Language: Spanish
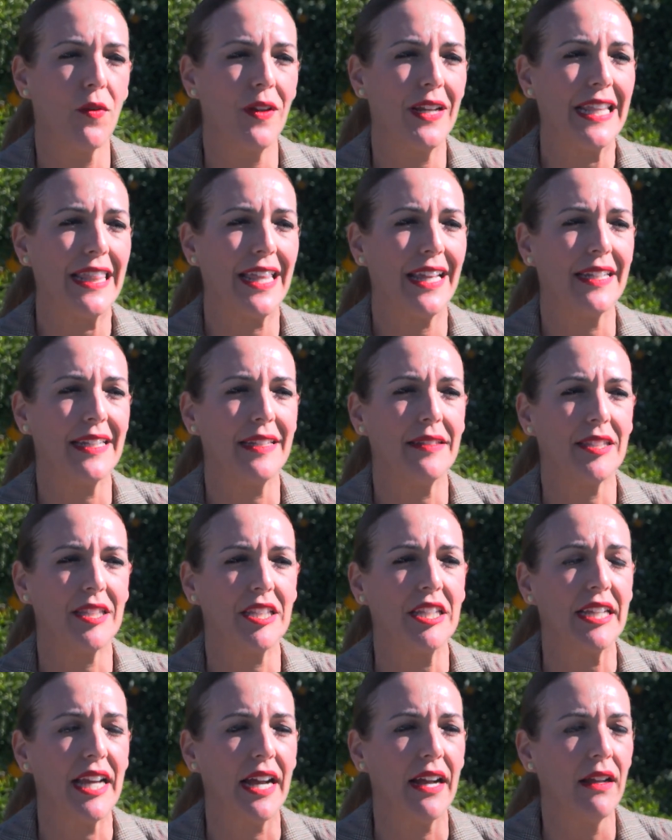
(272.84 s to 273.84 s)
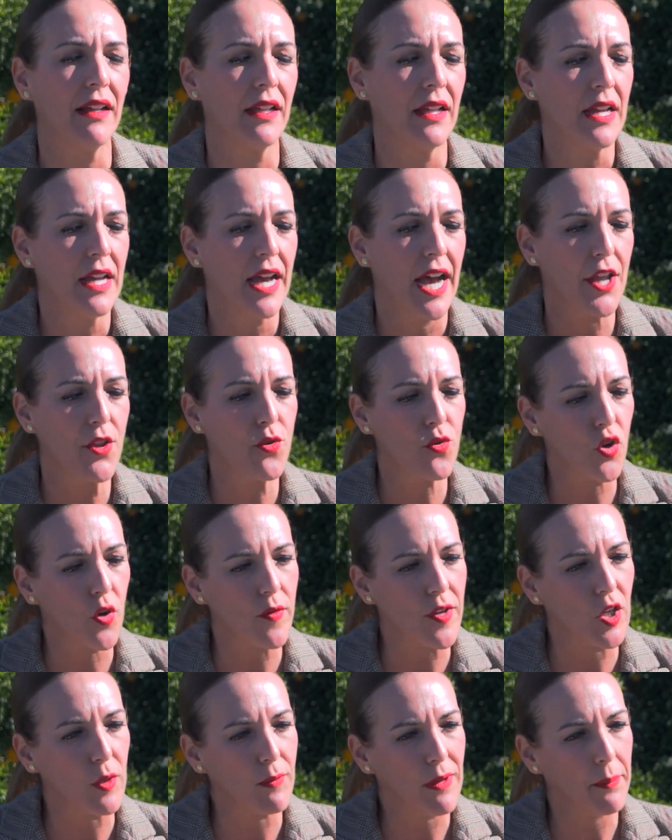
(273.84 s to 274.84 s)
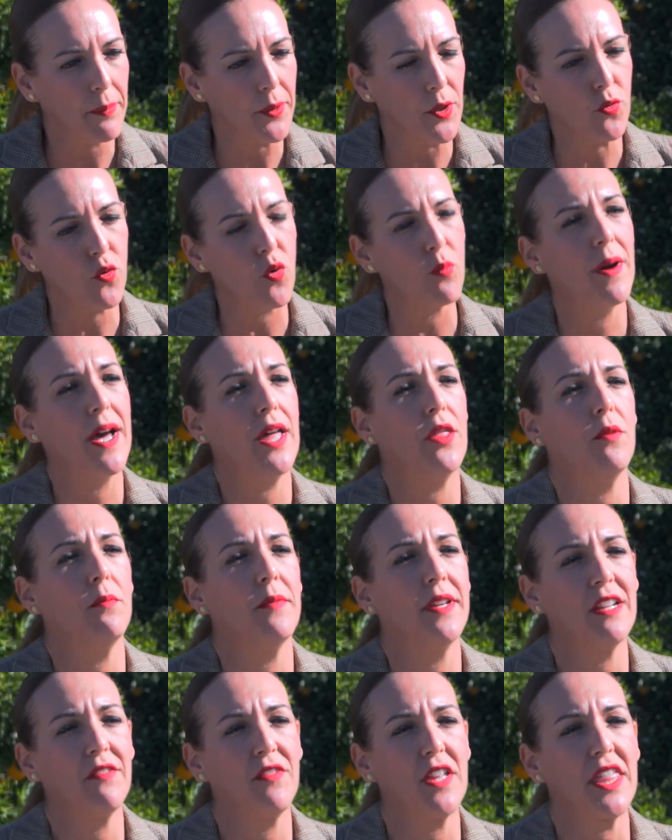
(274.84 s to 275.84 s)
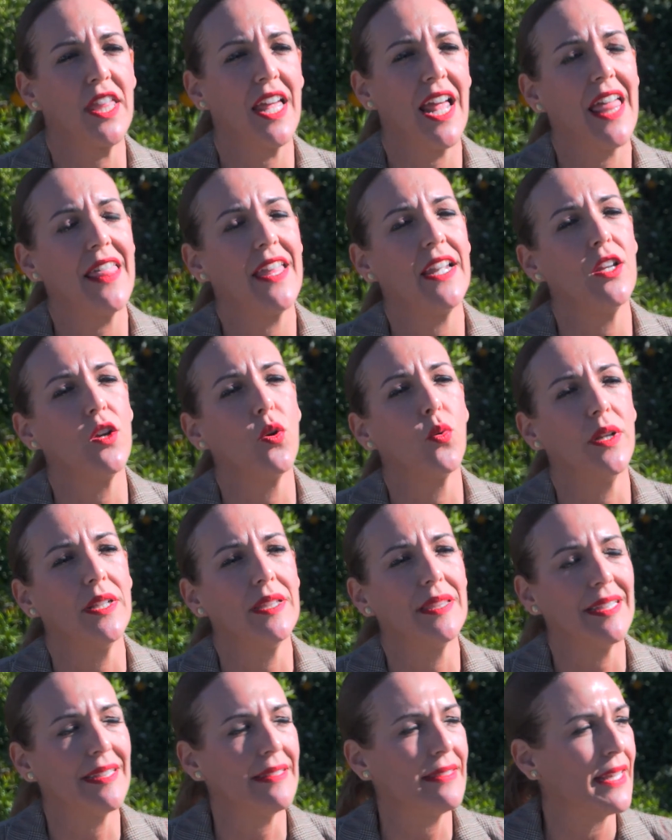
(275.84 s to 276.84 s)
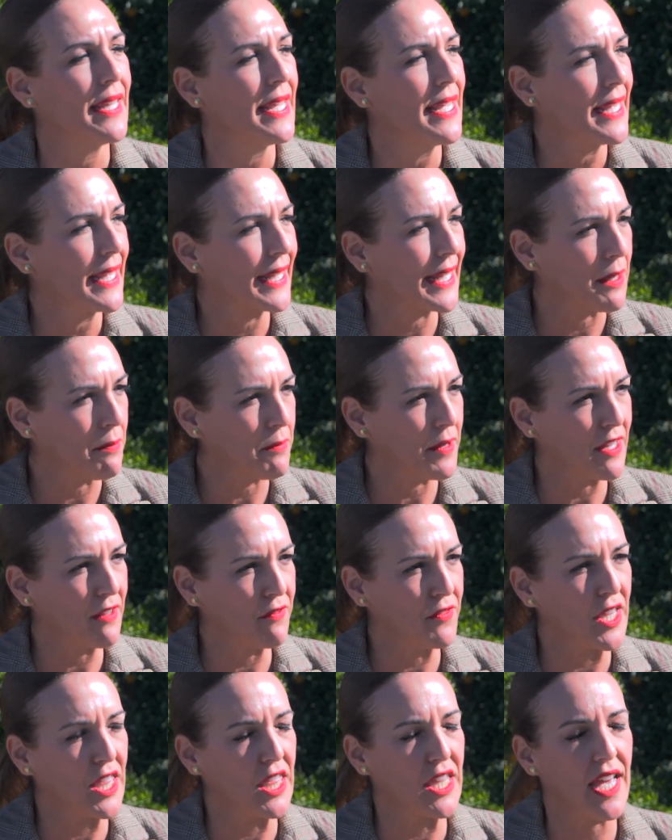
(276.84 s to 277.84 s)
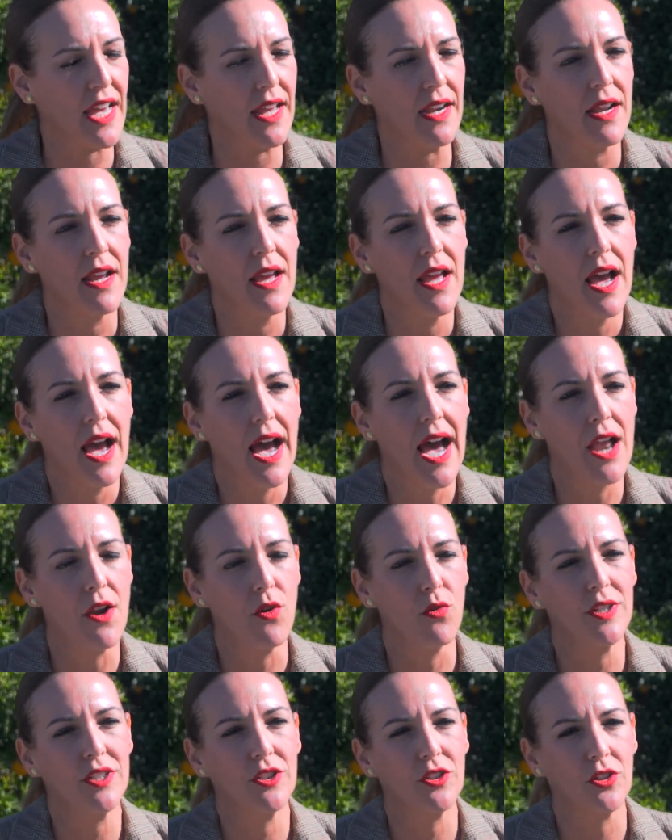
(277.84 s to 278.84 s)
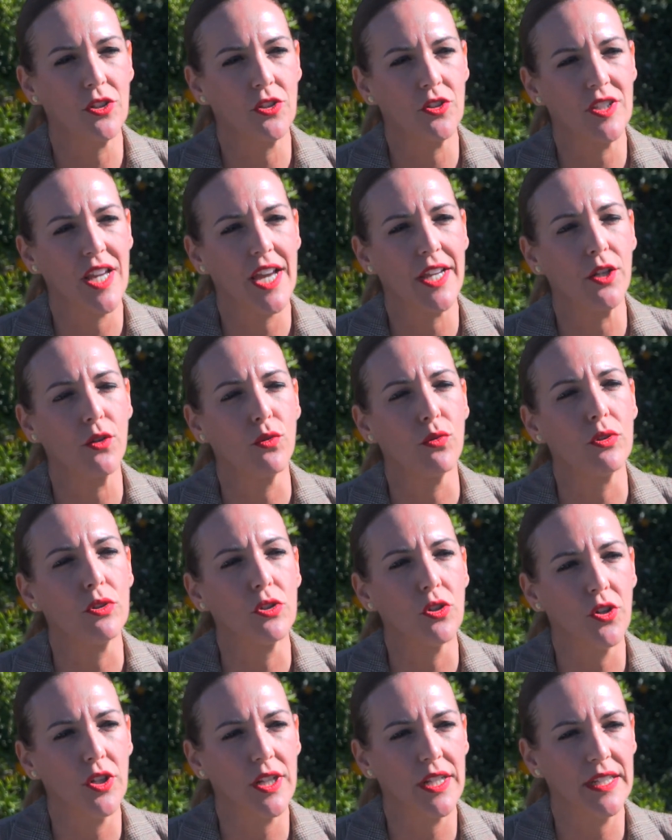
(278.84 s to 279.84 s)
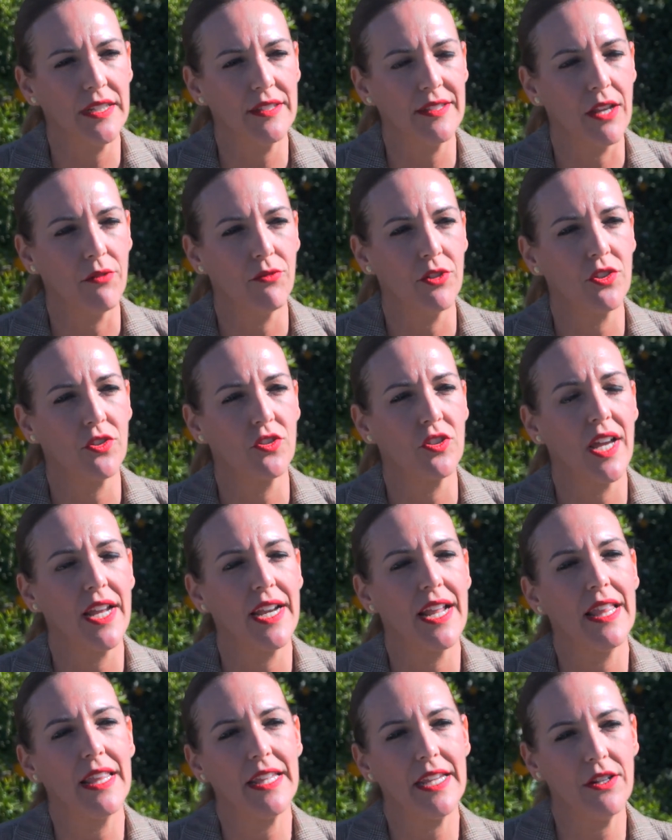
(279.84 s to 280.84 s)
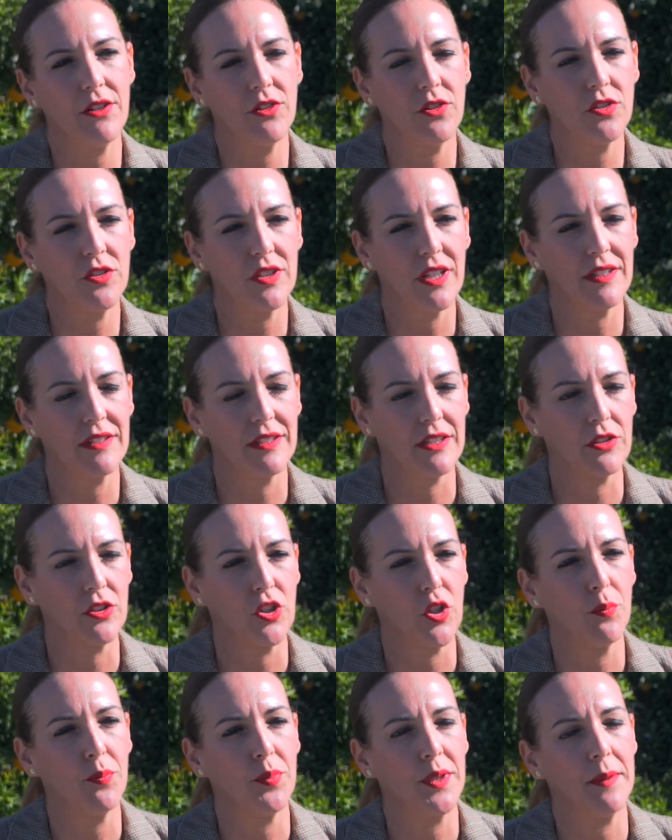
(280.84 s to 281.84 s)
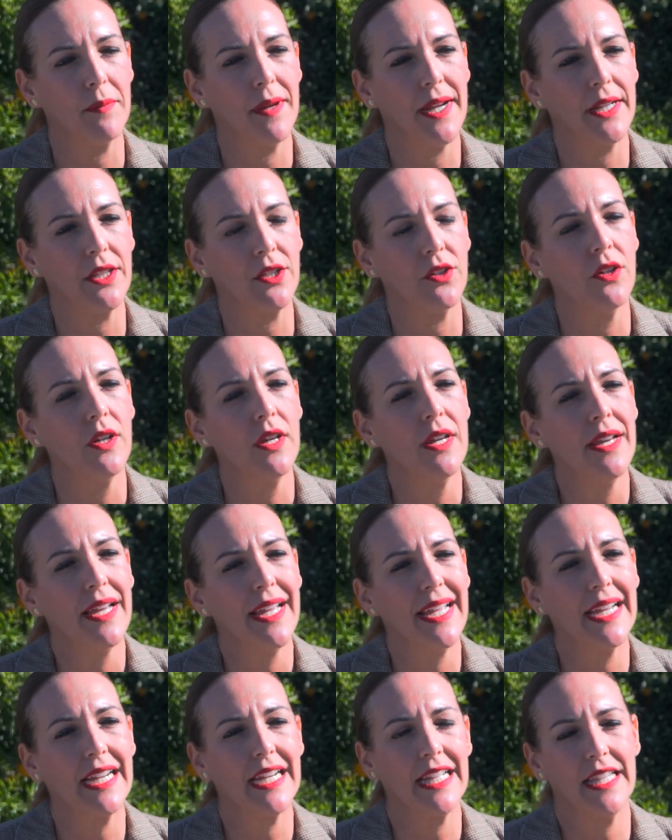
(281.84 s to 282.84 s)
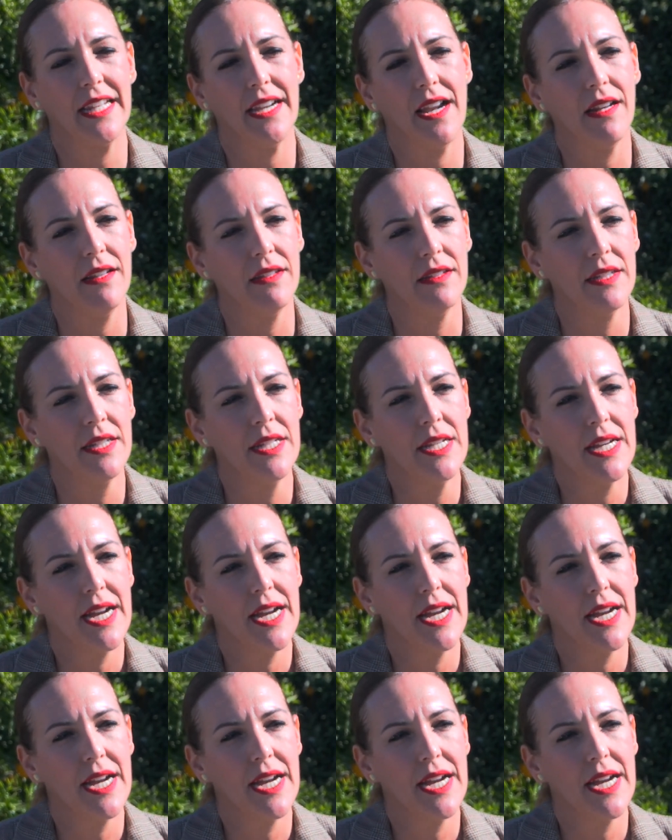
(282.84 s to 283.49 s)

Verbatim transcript: ley de amnistía, hay un gobierno más preocupado en beneficiar a delincuentes que en beneficiar a nuestros agricultores, a nuestros ganaderos, al sector primario en general.